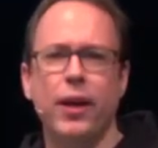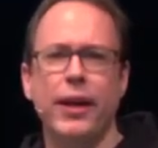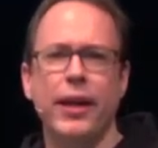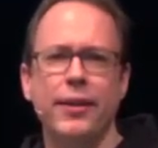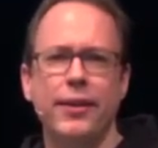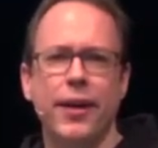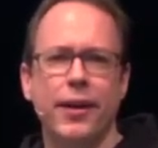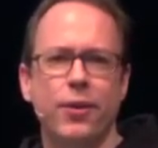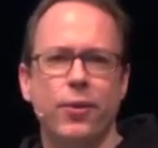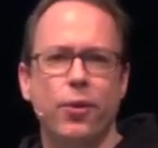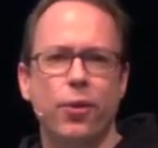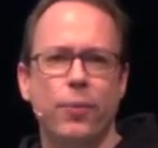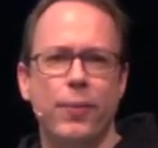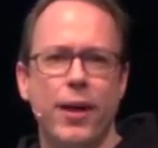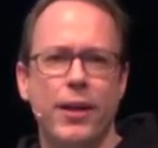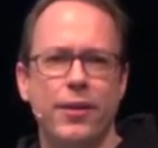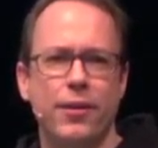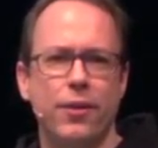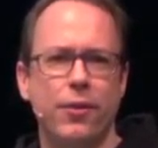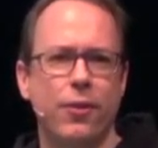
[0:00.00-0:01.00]
interne
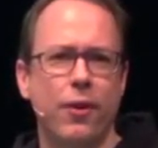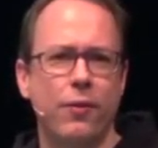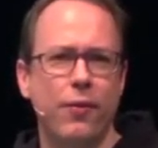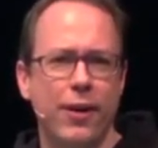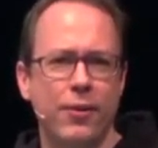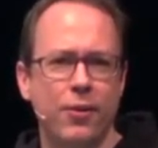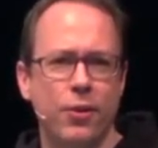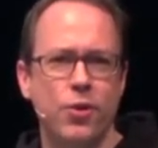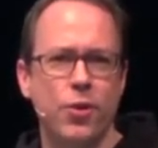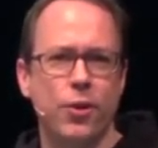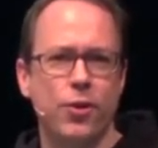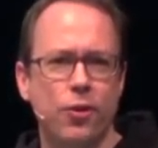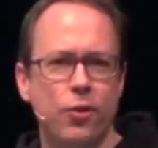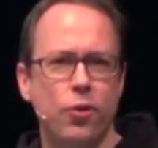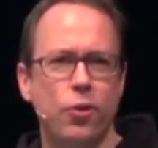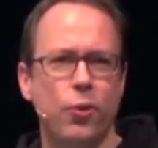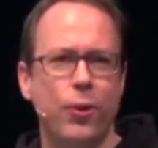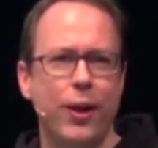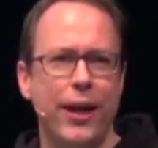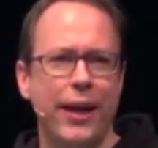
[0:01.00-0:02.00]
Dokumente des Verfassungsschutzes
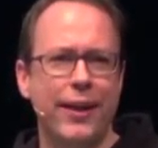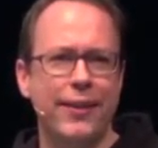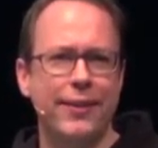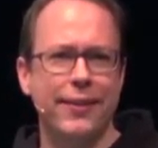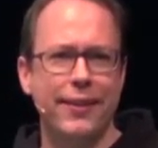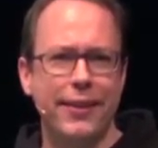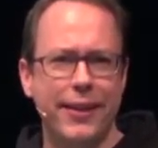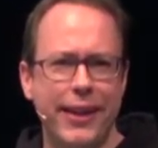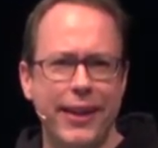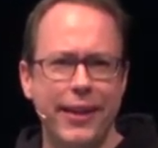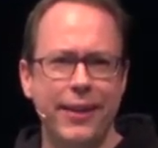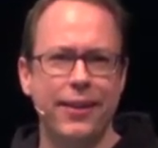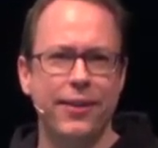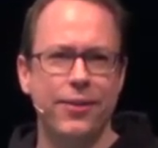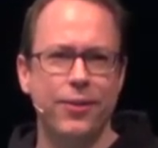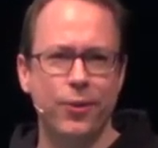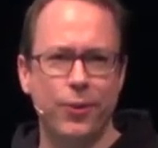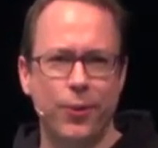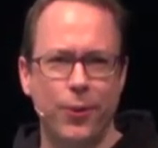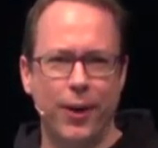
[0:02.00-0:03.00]
zu
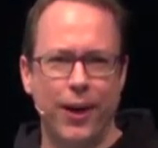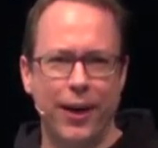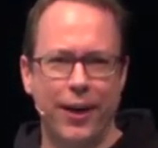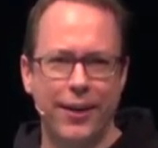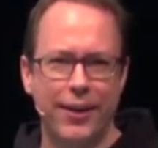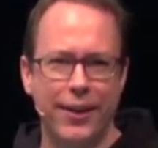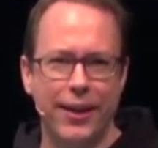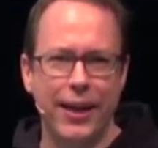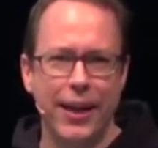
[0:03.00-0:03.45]
X-Key-Score.